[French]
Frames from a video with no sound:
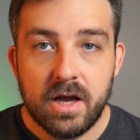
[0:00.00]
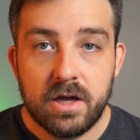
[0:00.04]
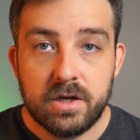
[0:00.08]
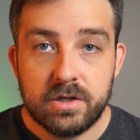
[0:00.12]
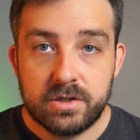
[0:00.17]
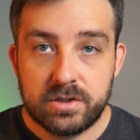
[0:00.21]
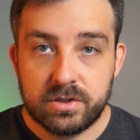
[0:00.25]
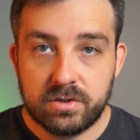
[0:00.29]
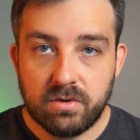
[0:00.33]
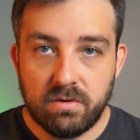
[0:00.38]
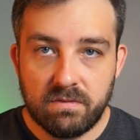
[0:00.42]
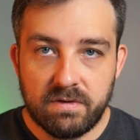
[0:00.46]

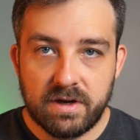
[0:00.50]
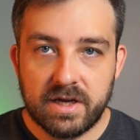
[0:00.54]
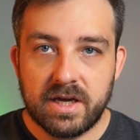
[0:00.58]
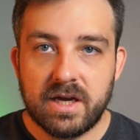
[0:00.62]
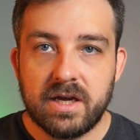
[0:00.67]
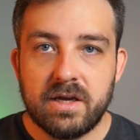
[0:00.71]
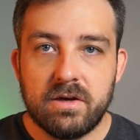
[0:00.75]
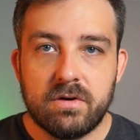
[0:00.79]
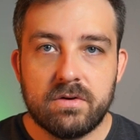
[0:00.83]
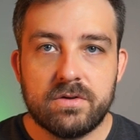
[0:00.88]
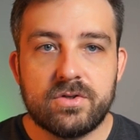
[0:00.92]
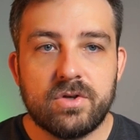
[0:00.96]
Ce qu'on va
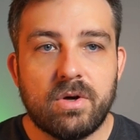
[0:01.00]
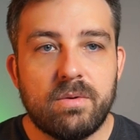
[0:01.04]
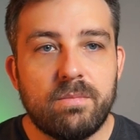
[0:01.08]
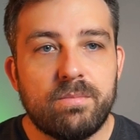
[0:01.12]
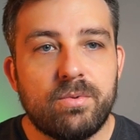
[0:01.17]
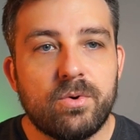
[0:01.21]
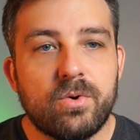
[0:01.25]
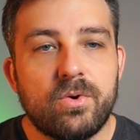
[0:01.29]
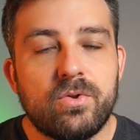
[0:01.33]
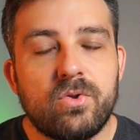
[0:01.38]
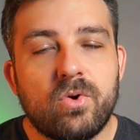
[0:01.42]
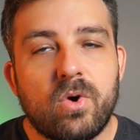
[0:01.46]
créer ensemble
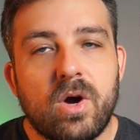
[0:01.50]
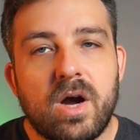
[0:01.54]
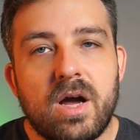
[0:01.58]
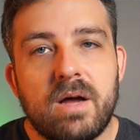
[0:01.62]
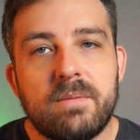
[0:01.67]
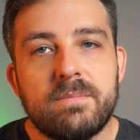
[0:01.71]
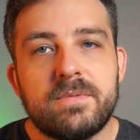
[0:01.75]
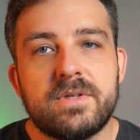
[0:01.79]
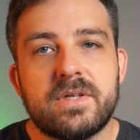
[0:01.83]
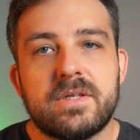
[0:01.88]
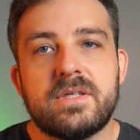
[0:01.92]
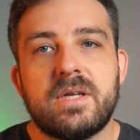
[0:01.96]
pour une ORAM,
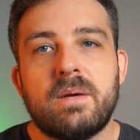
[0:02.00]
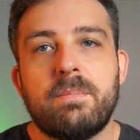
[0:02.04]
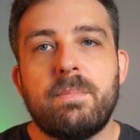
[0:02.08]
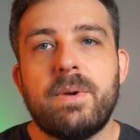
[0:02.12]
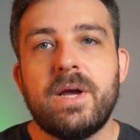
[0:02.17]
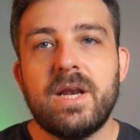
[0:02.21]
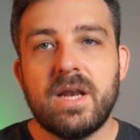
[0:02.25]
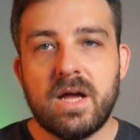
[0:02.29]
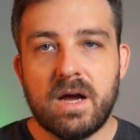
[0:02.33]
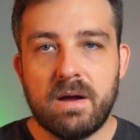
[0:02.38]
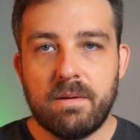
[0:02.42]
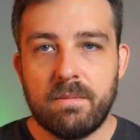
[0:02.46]
ça
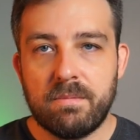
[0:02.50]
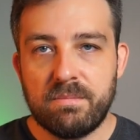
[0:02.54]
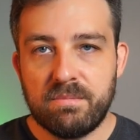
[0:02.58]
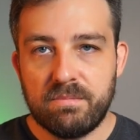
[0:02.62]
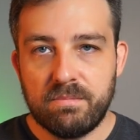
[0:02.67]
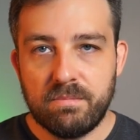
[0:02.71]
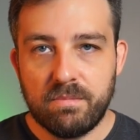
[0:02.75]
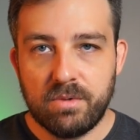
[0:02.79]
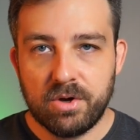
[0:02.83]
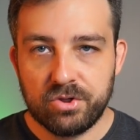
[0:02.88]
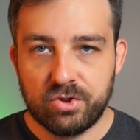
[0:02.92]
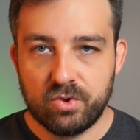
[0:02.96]
s'appelle un
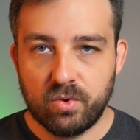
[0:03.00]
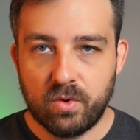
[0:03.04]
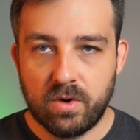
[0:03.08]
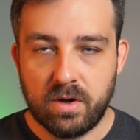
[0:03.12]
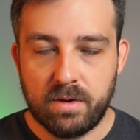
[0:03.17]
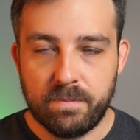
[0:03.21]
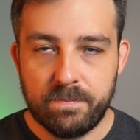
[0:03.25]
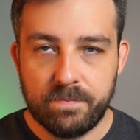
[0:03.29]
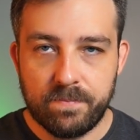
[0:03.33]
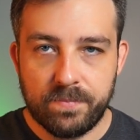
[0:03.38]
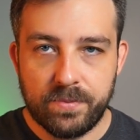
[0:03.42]
mentorat.